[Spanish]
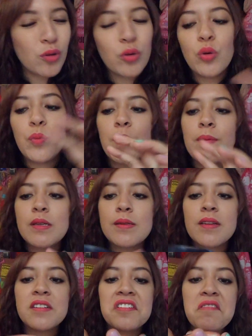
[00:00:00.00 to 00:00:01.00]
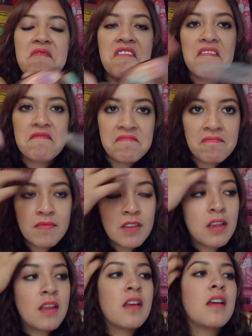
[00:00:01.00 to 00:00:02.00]
lo ocupo, más bien es como
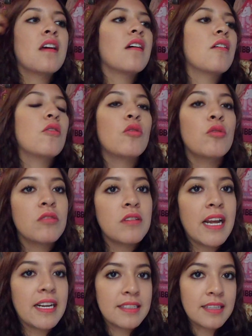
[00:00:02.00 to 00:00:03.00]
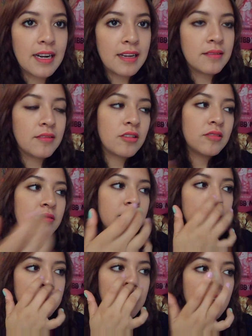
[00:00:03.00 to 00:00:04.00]
un extra, ¿no?
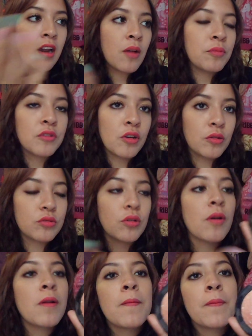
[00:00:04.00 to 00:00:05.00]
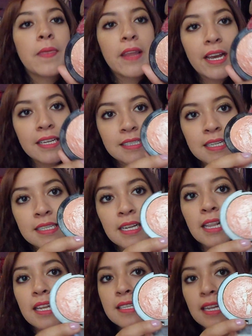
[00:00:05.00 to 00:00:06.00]
O si quiero, pues lo uso. Este es
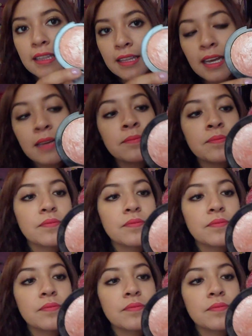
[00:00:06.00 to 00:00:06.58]
el de Santé.